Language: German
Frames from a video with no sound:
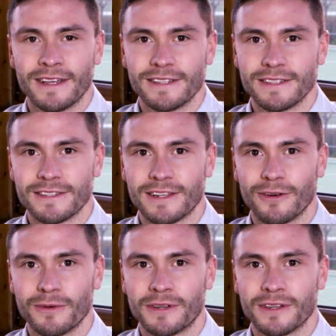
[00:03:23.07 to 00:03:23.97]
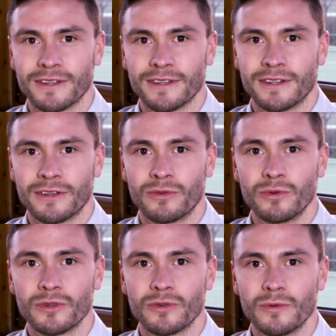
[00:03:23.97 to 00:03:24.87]
ist es, glaube ich, äh, eine
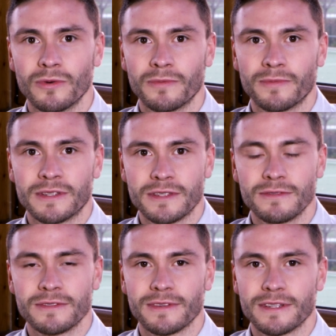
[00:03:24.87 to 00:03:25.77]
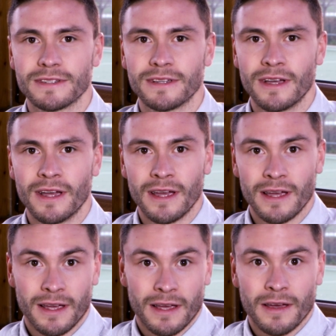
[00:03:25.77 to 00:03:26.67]
gute Übung, beziehungsweise
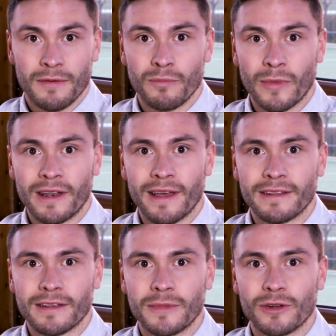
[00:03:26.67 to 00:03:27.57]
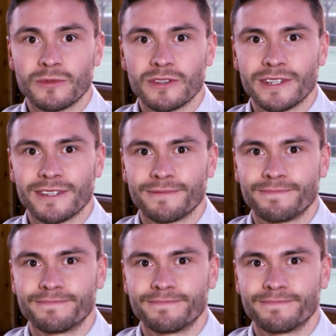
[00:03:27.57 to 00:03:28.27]
man lernt damit umzugehen.